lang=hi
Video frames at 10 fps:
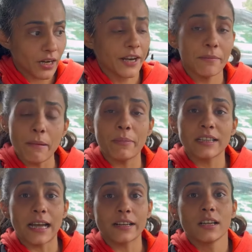रिमेम्बर
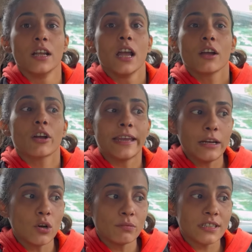दैट कई
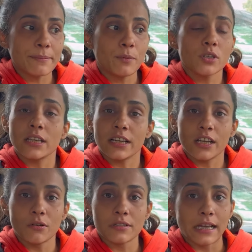लोग मुझसे पूछते हैं इनका
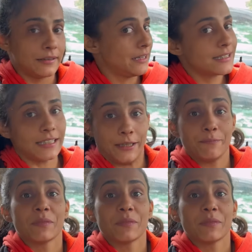नुकसान सी